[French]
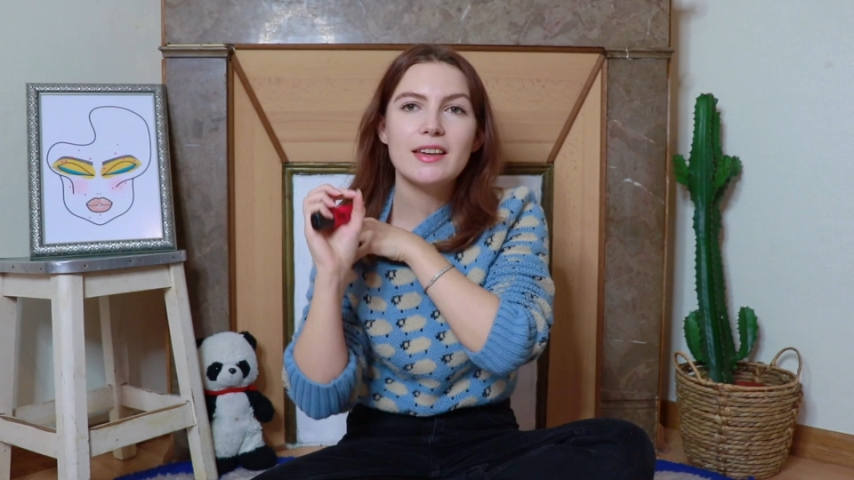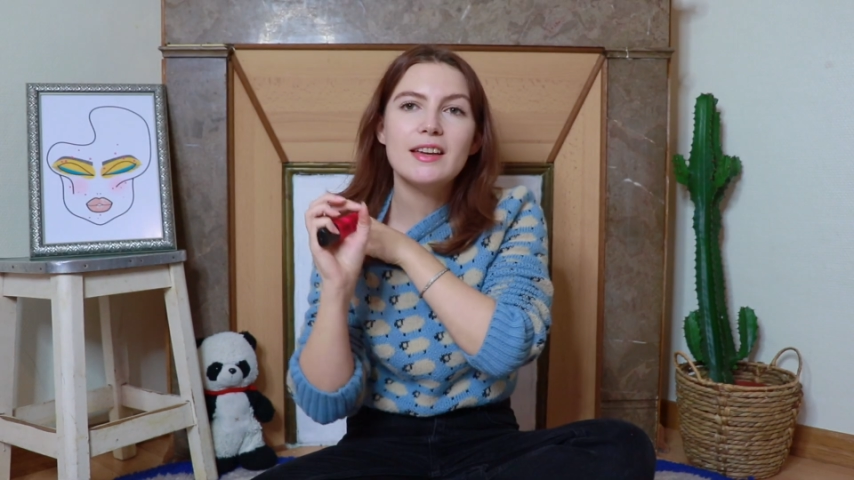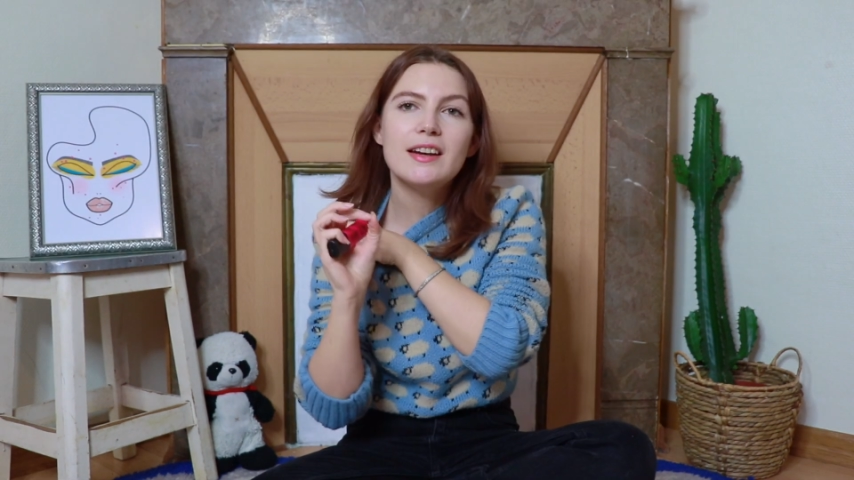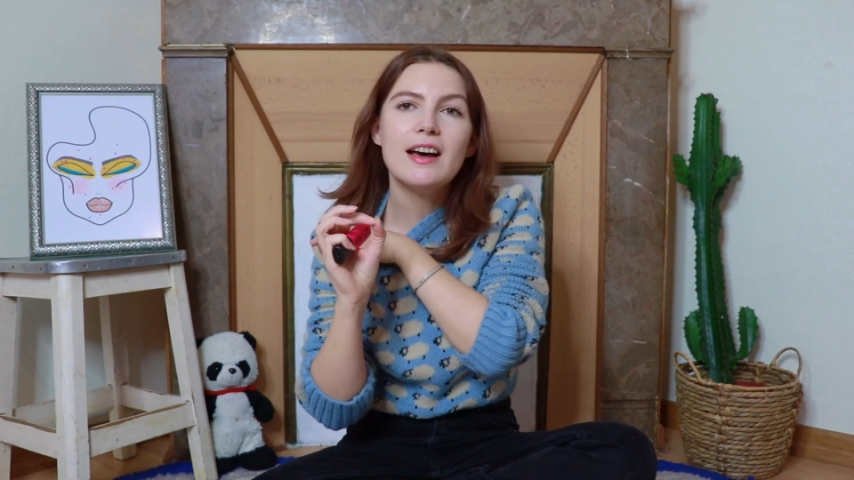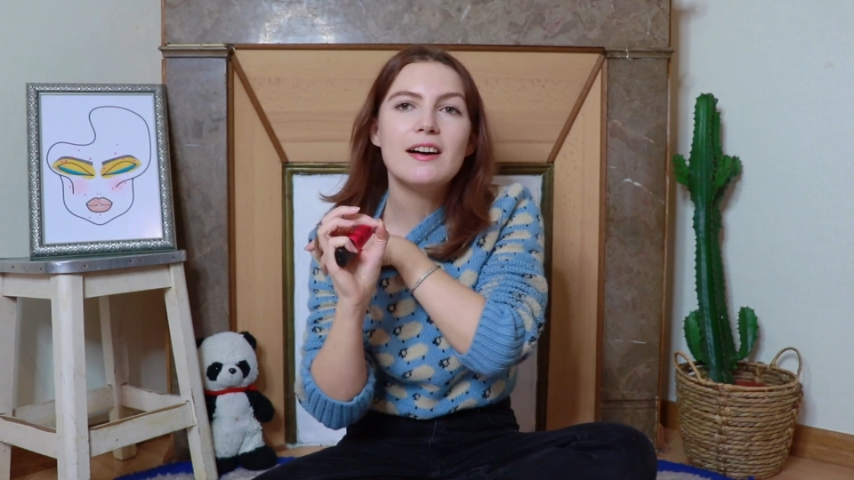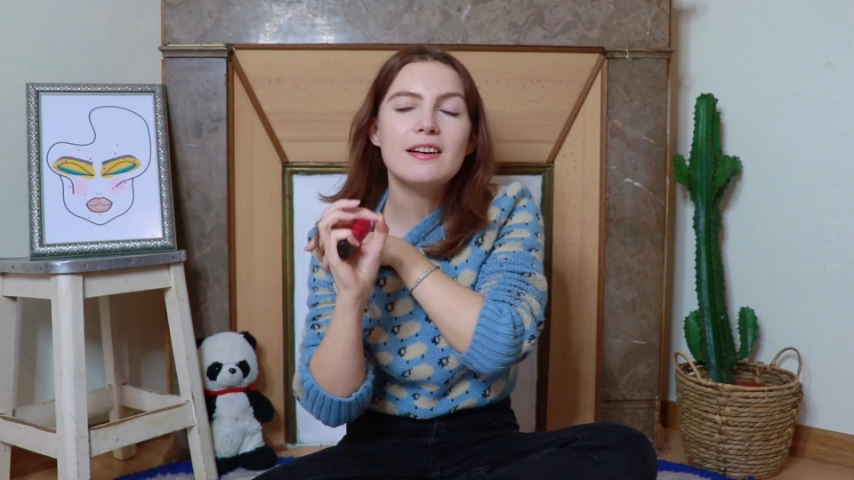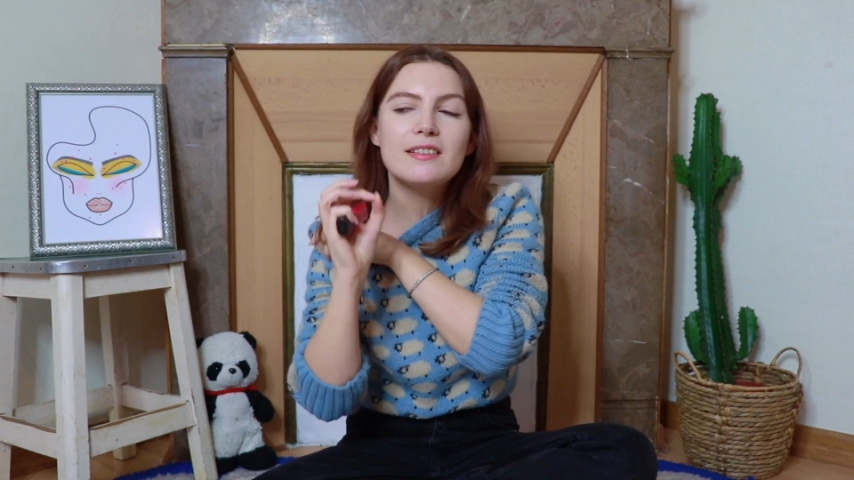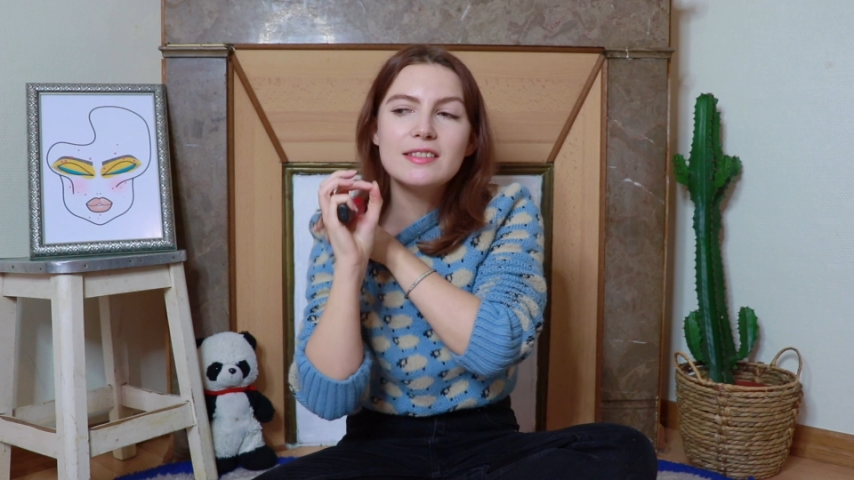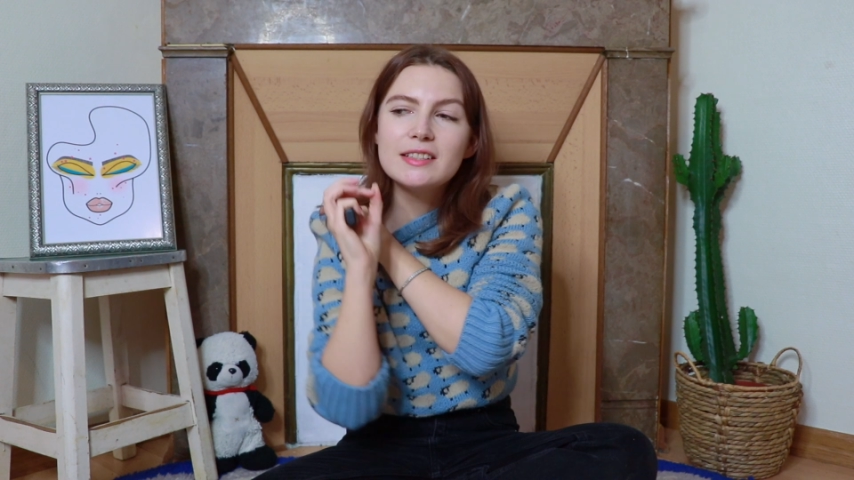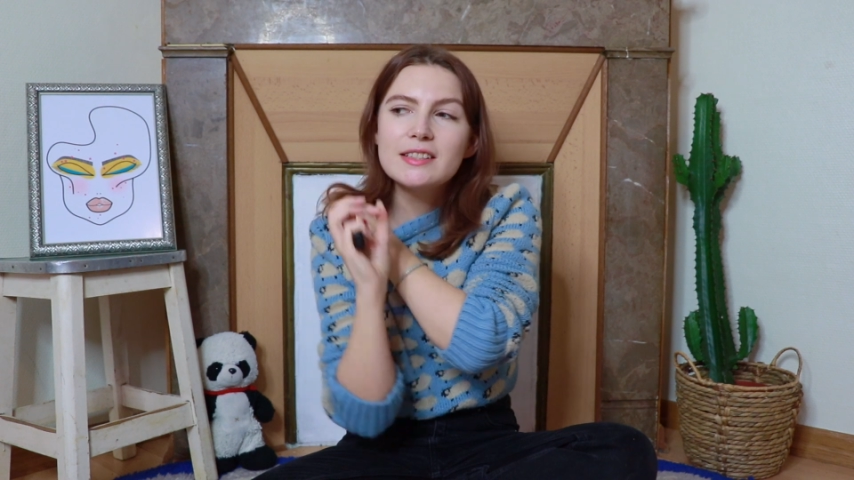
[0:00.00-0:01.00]
Et là,
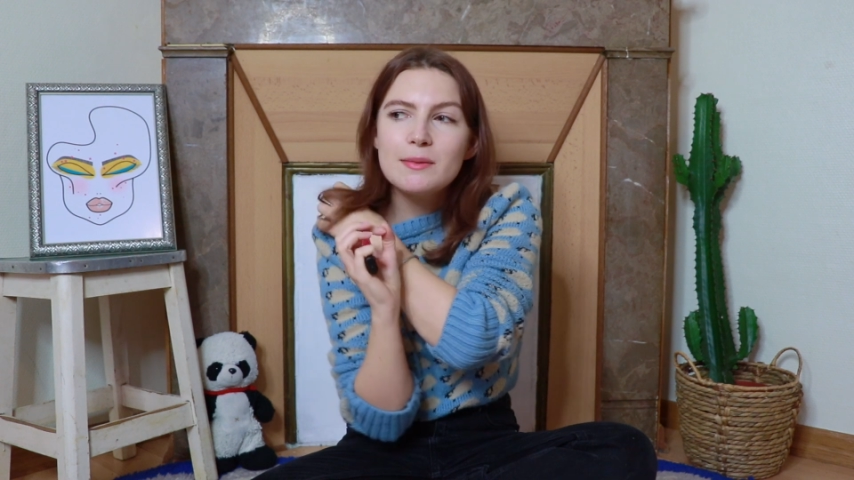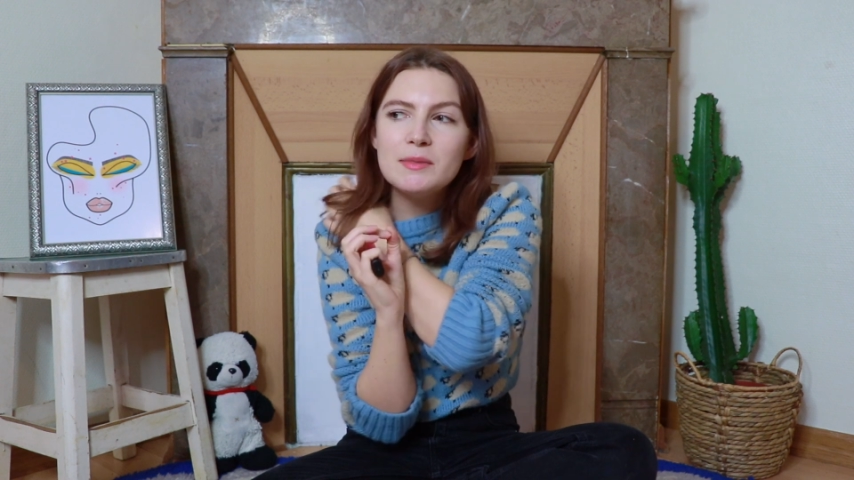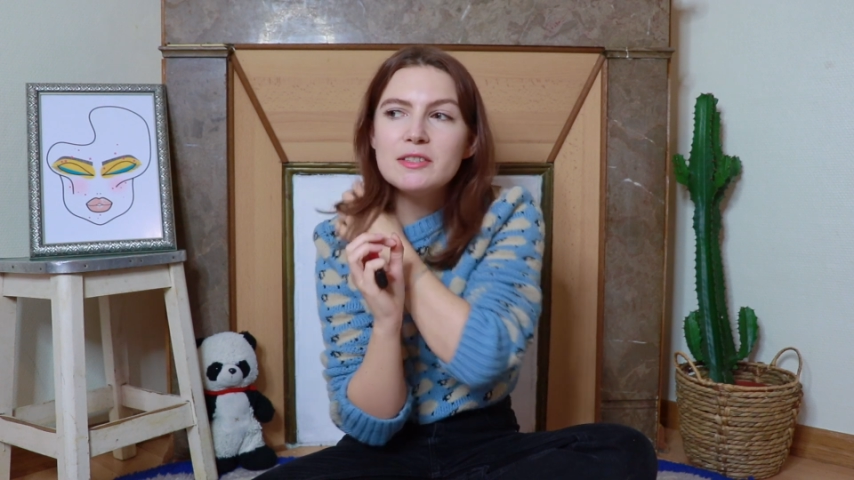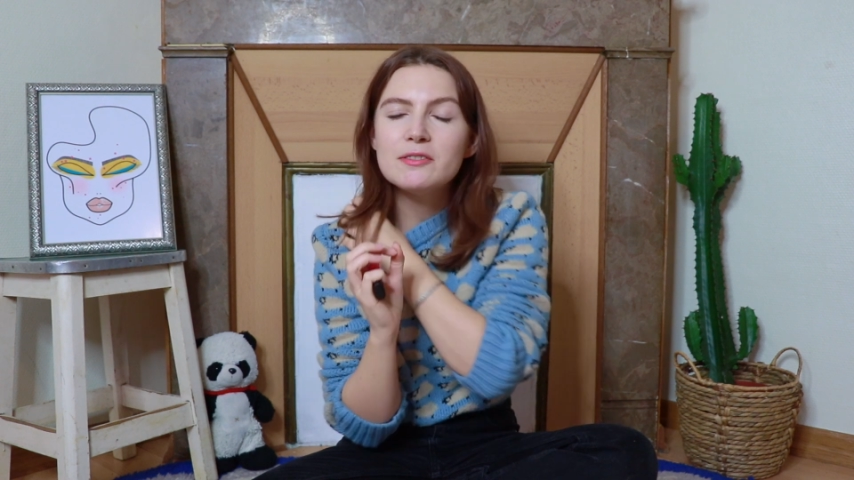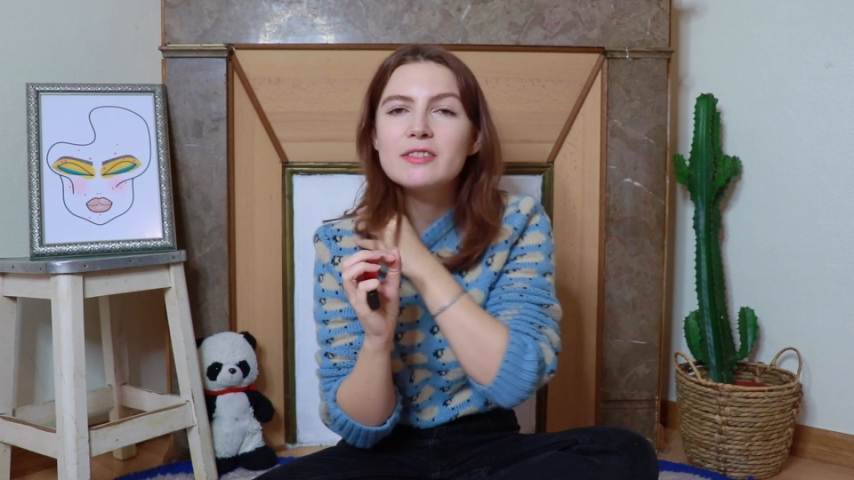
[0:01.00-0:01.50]
les amis,